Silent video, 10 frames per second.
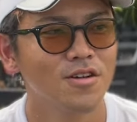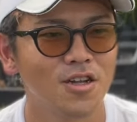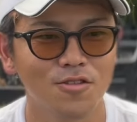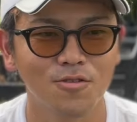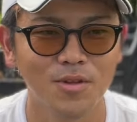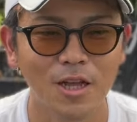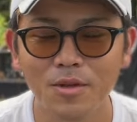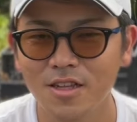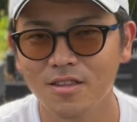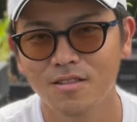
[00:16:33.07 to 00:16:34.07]
あの、まあ、食
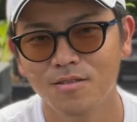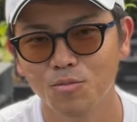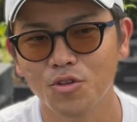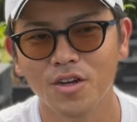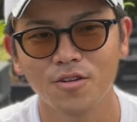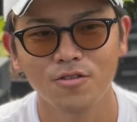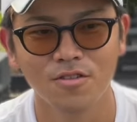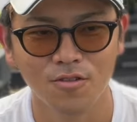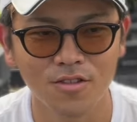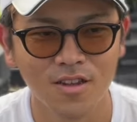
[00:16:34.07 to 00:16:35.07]
べたものがお
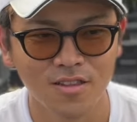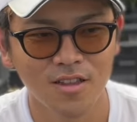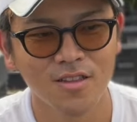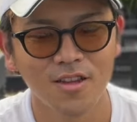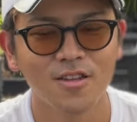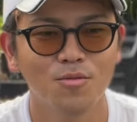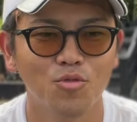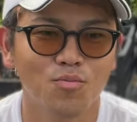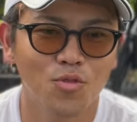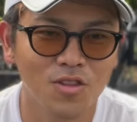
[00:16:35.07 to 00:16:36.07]
い美味しかったってだけで
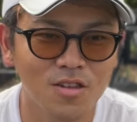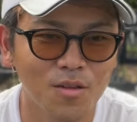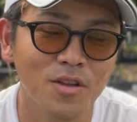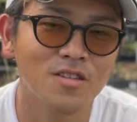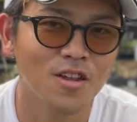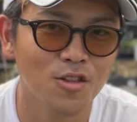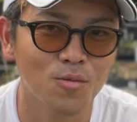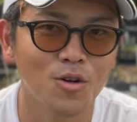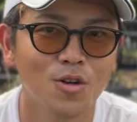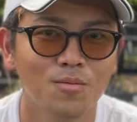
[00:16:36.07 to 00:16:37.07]
も持ってきてますけれど
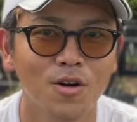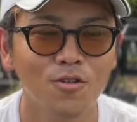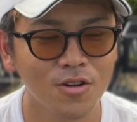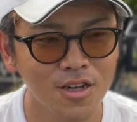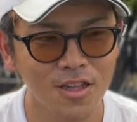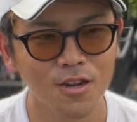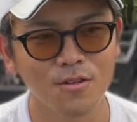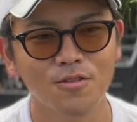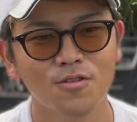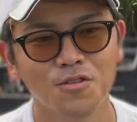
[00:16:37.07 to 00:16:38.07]
も、まあ、本来であれ
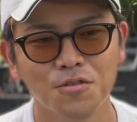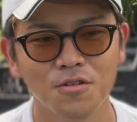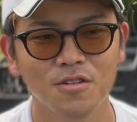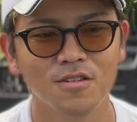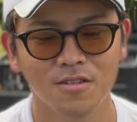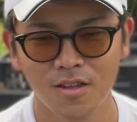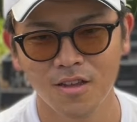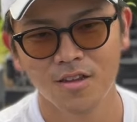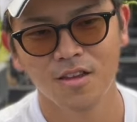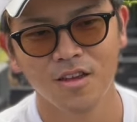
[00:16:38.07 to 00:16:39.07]
ばそういうふうにです
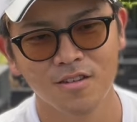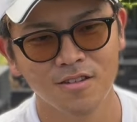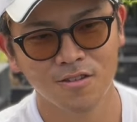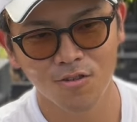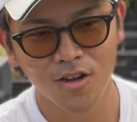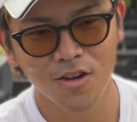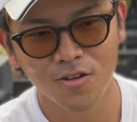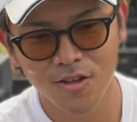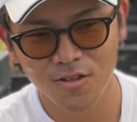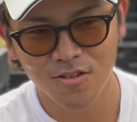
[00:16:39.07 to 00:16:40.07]
ね、えー、きちんと母
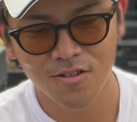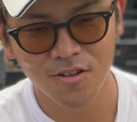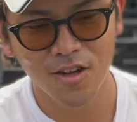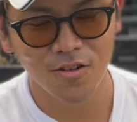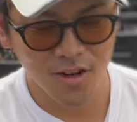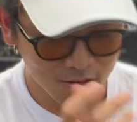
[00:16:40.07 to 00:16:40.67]
親と父親が分